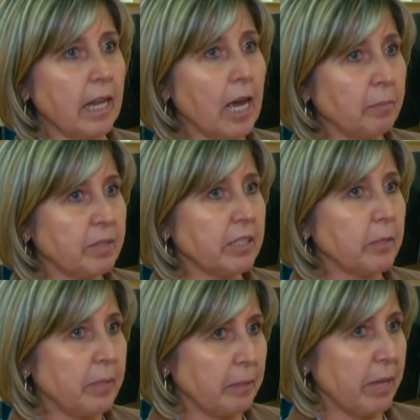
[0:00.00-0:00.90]
ne
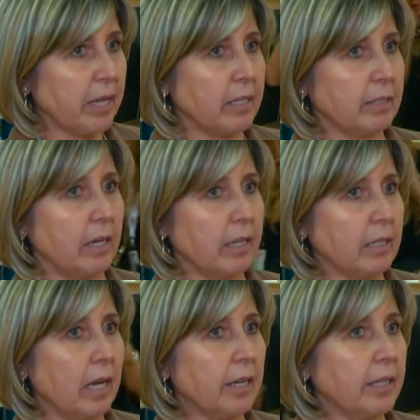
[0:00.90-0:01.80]
yaptığını bilmek kadar
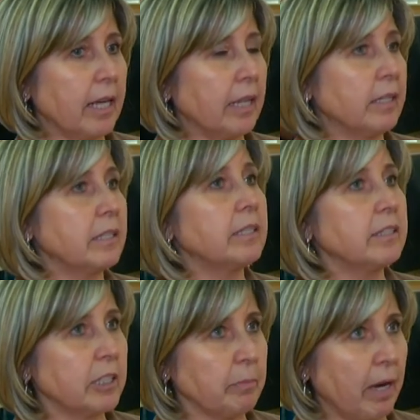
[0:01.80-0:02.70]
yani kendini
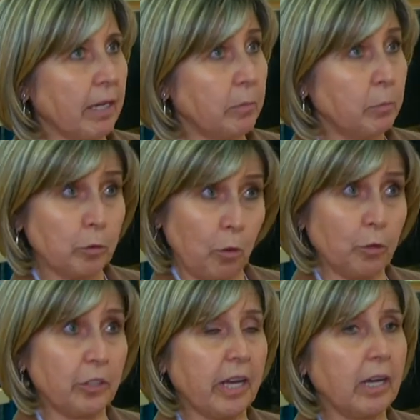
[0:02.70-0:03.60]
tanıtmak bu
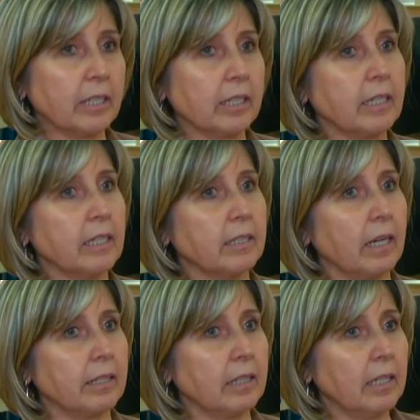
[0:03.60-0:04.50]
konuda
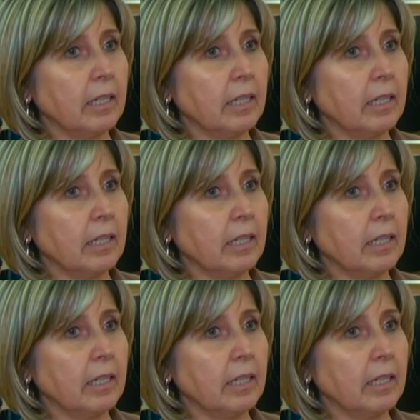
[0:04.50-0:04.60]
hakikaten